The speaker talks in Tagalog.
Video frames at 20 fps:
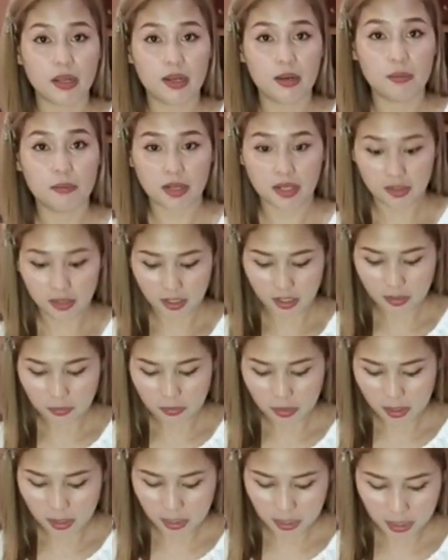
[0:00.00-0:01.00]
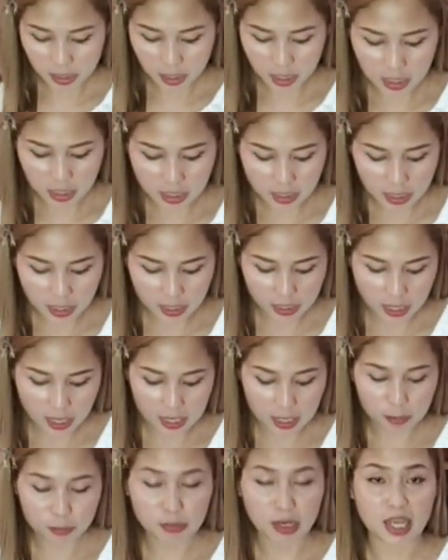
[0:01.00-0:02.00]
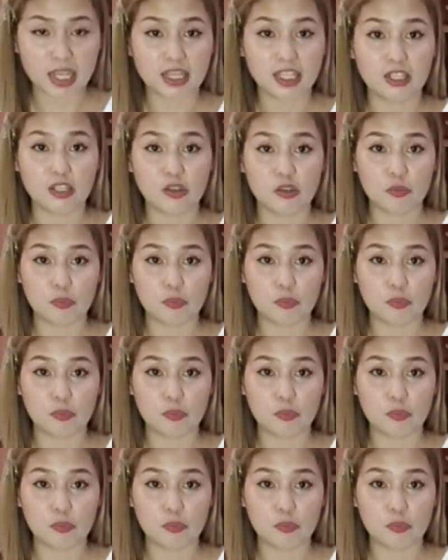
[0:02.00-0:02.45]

alam natin na malinis at alam natin